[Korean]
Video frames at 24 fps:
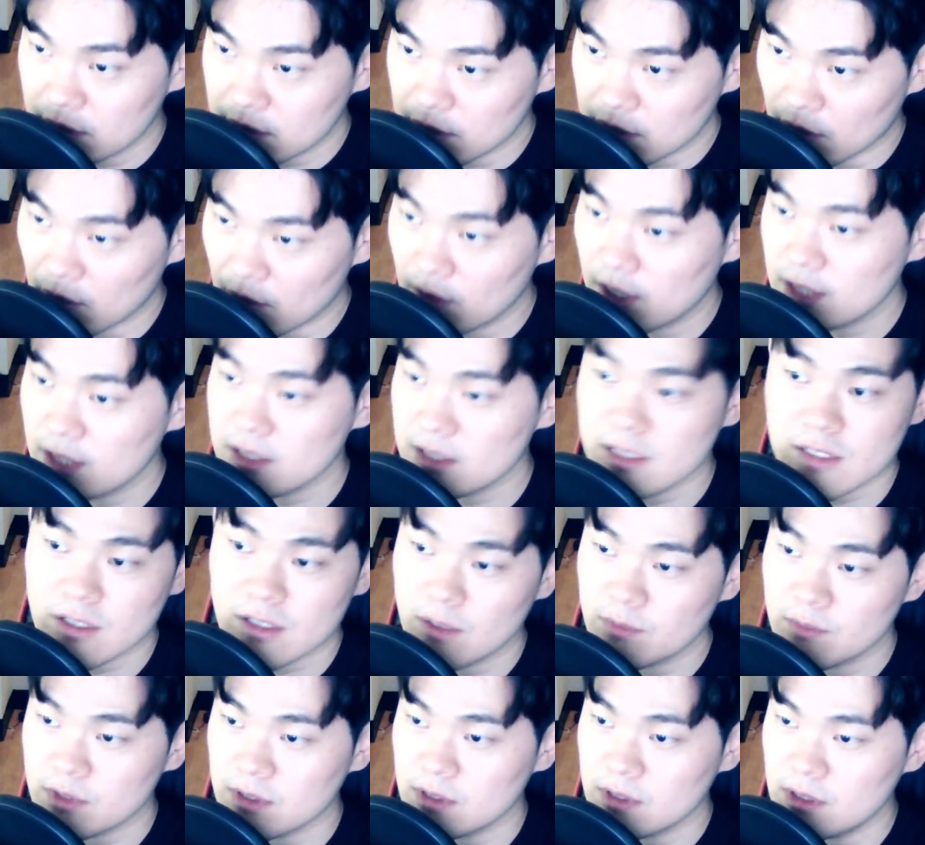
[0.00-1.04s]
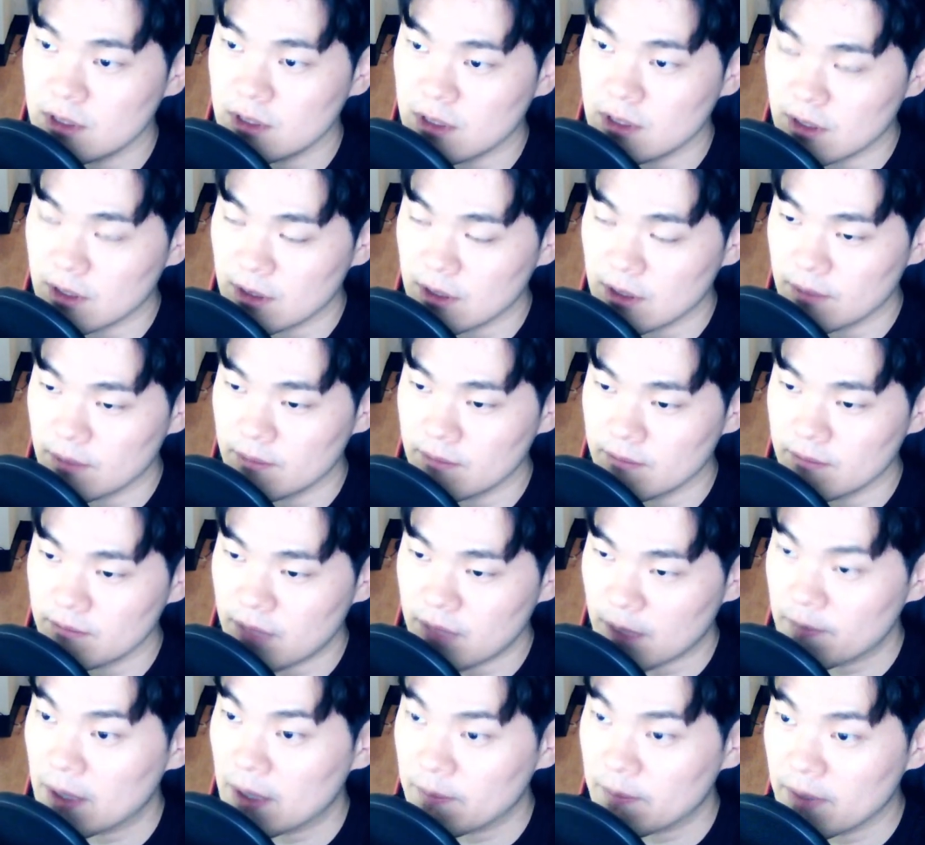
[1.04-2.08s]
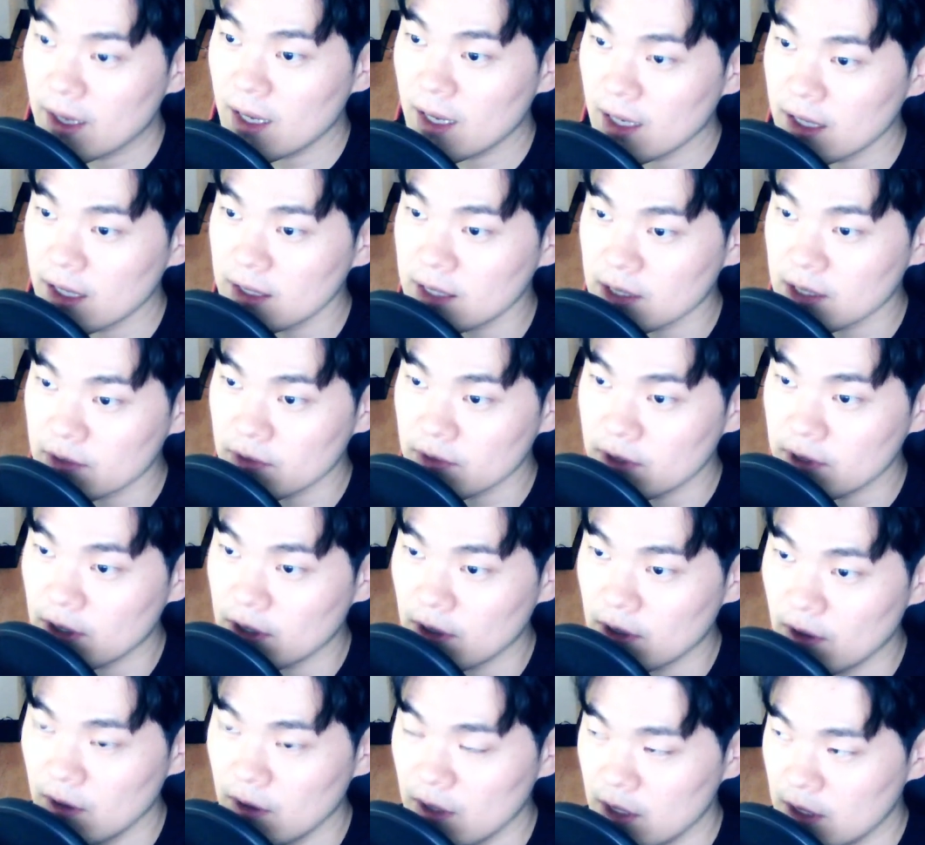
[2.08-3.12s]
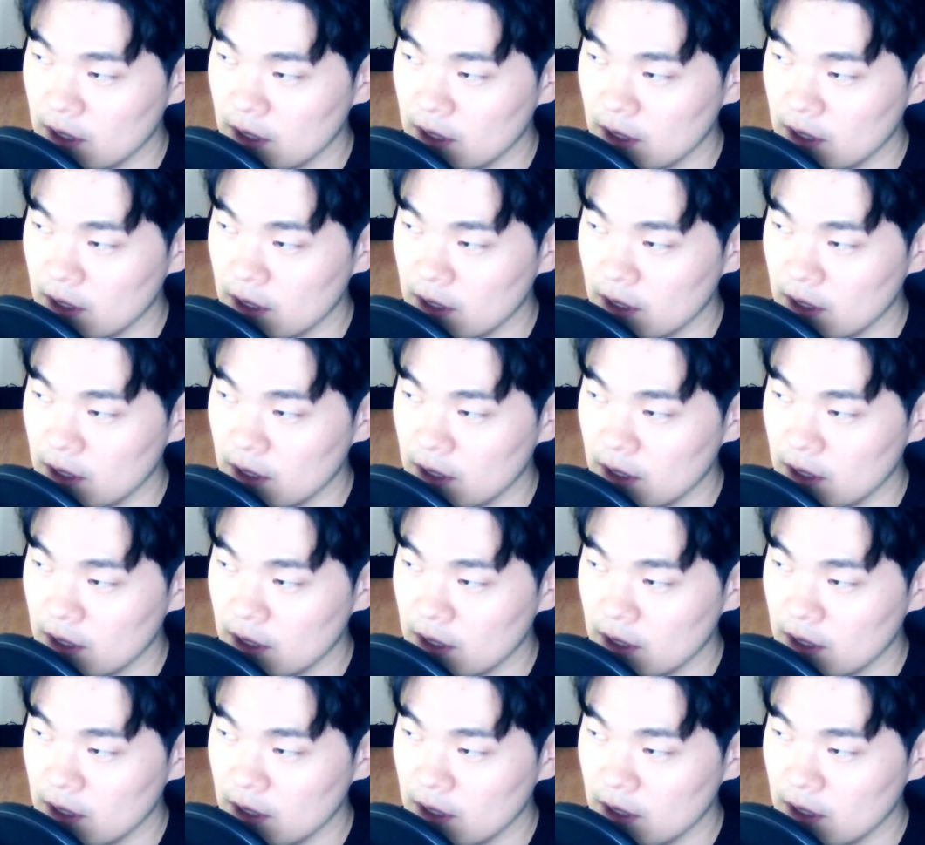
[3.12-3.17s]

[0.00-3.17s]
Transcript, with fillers: 여러 가지 실험들을 팍팍팍 하게 될 거예요.